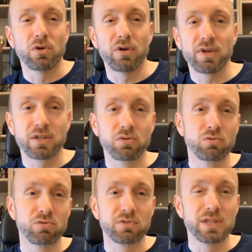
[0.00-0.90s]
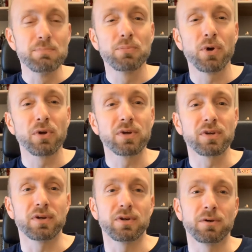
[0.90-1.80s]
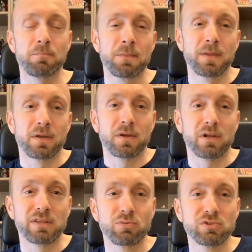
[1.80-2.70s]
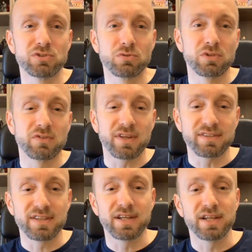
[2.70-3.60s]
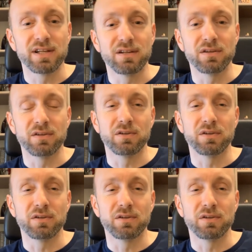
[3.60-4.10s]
avec du steampunk, l'exposition universelle,